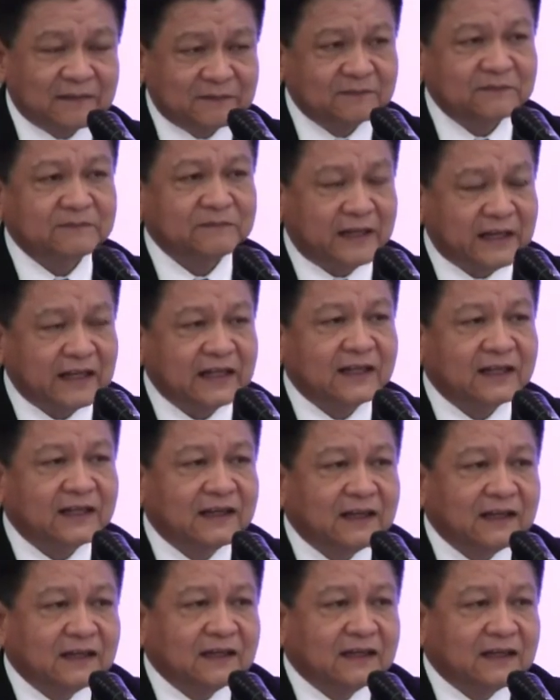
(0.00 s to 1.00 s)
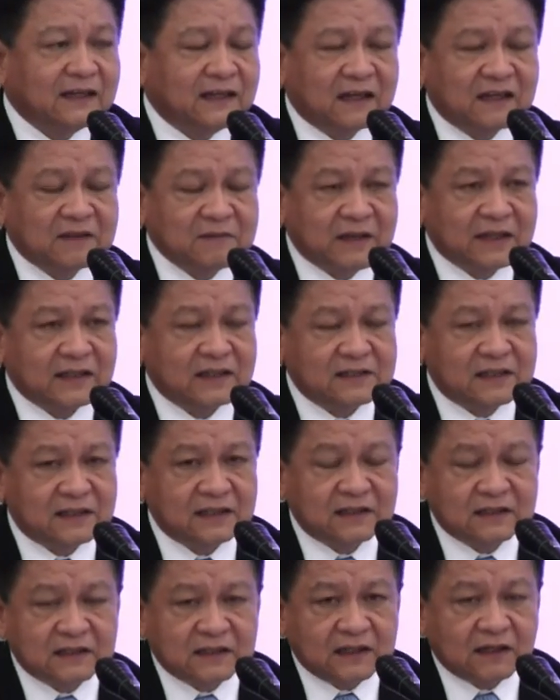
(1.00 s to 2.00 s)
รับหมิ่นเรื่องหมิ่น
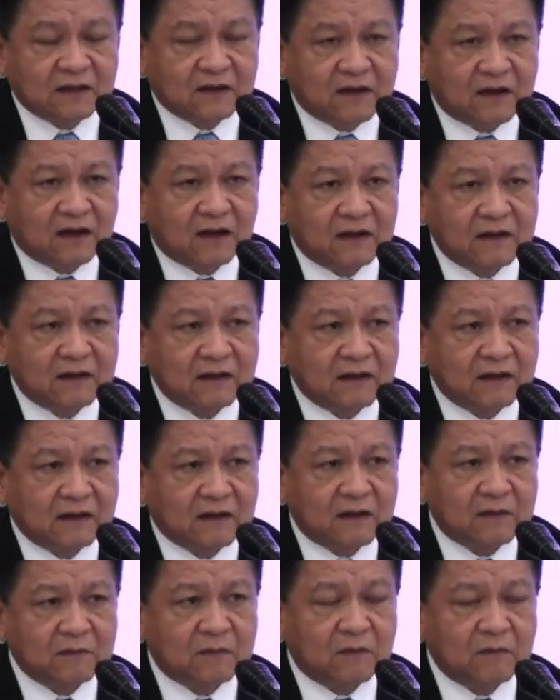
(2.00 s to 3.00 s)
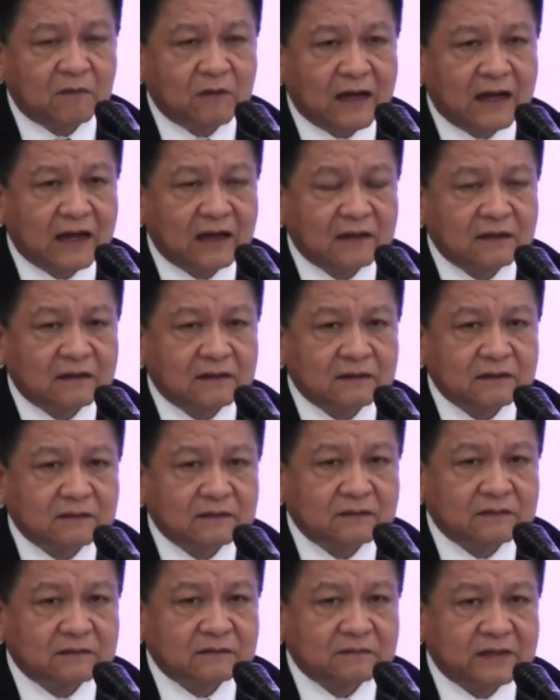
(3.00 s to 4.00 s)
ซึ่งแล้วก็เราก็พบว่า
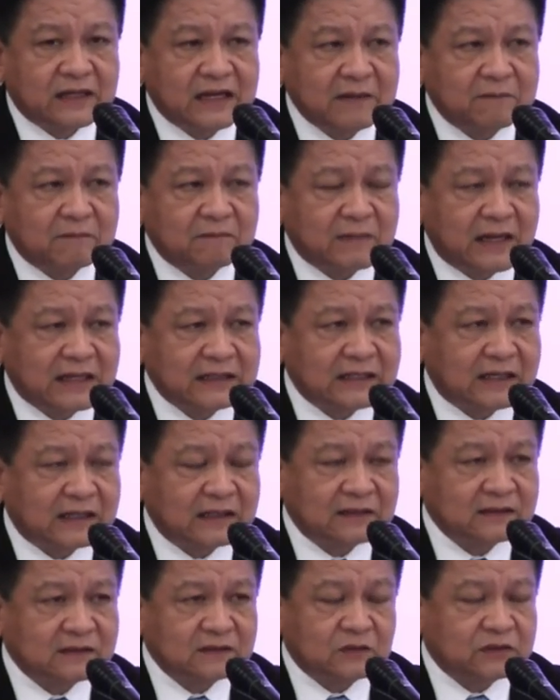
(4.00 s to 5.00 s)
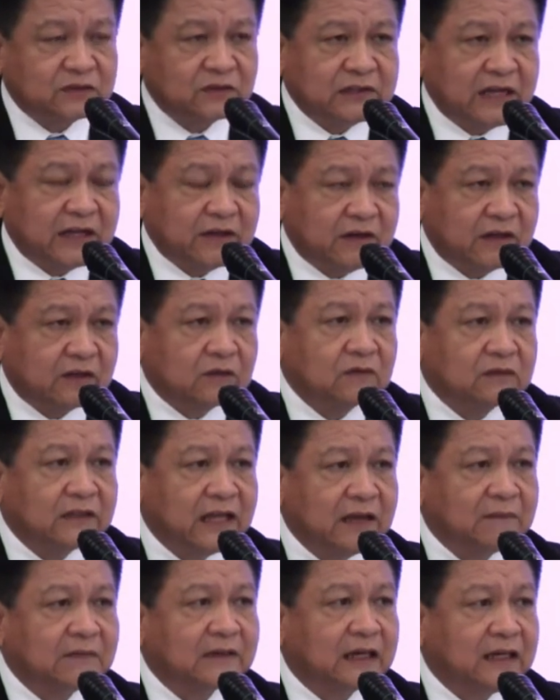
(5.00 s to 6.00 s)
ไม่ได้มาจากอยู่ส่วนใหญ่ในกรุง
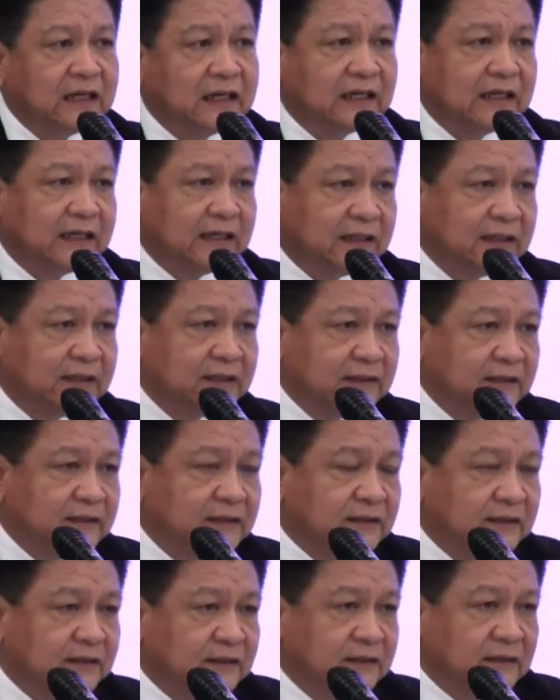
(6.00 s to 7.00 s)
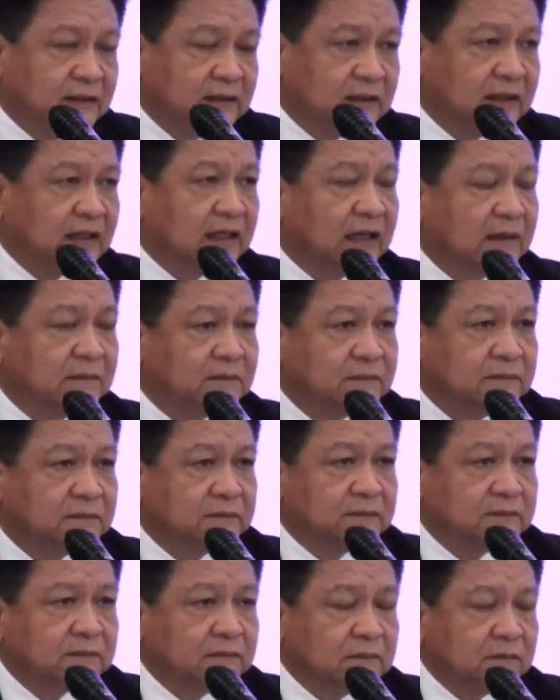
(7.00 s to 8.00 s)
เทพนั้นเลยนะครับ
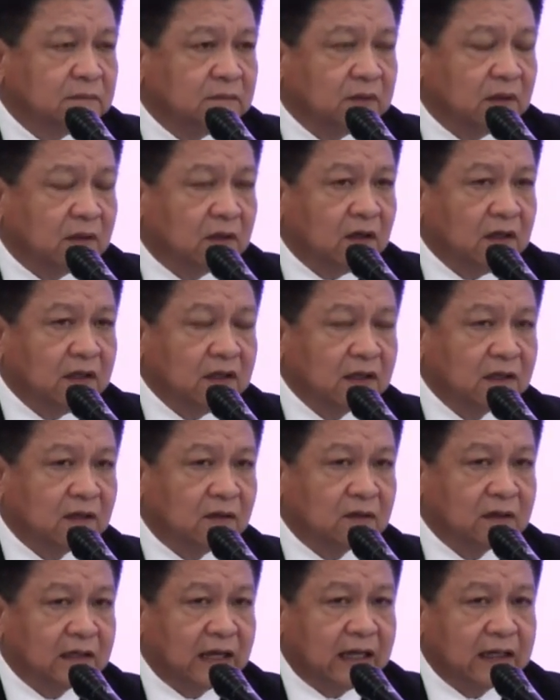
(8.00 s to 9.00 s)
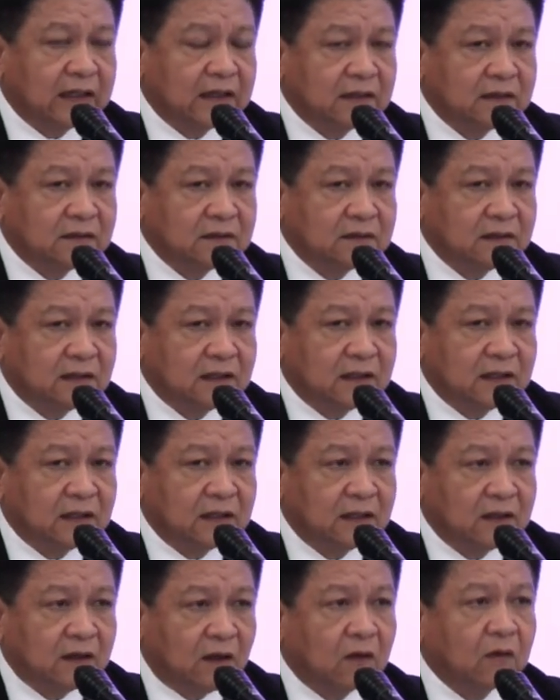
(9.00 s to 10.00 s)
แล้วก็เรื่องของการ
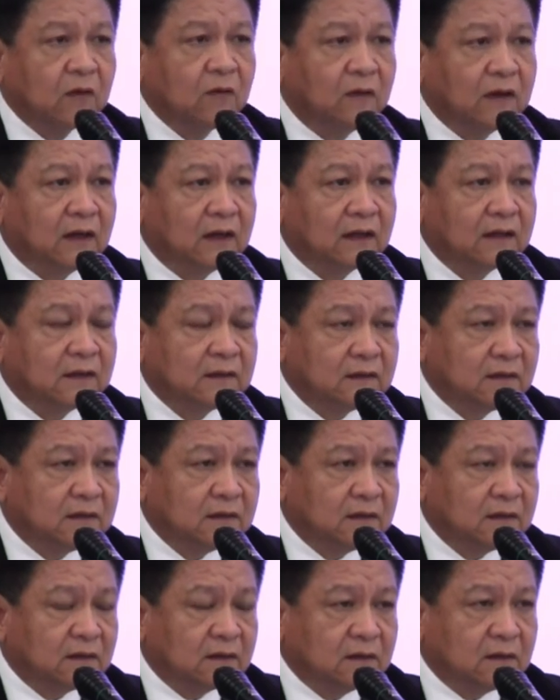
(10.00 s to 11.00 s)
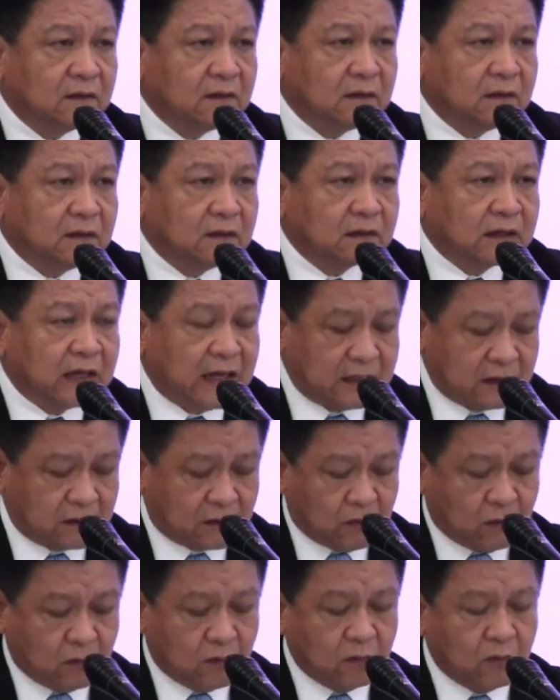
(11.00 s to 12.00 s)
หลอกลวงการ
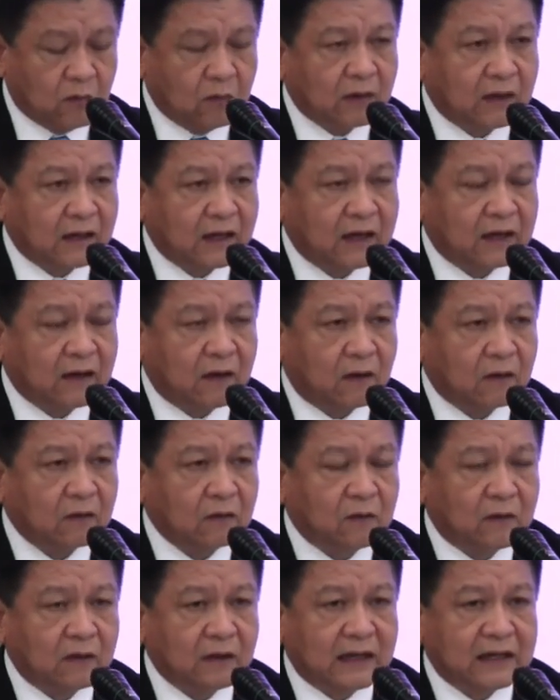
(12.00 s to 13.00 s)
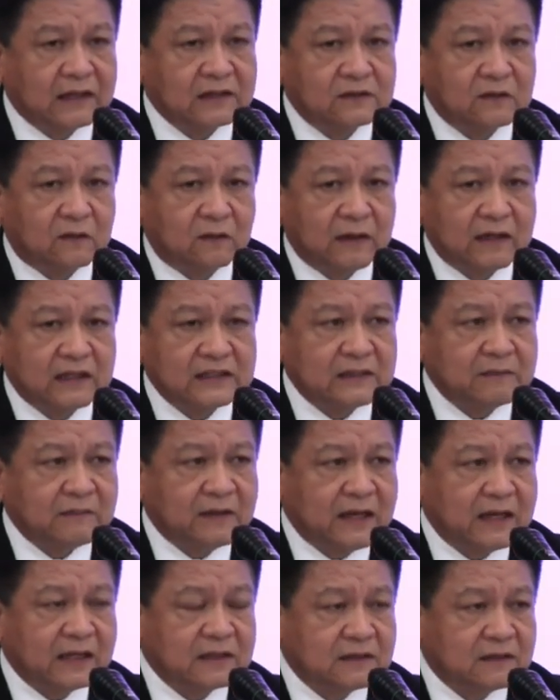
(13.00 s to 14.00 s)
ขู่การหลอกลวงการส่ง
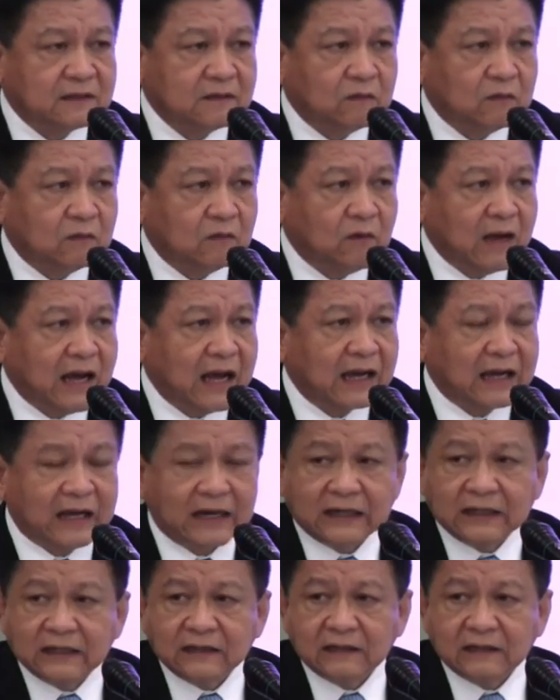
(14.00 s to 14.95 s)
SMS ว่ากัน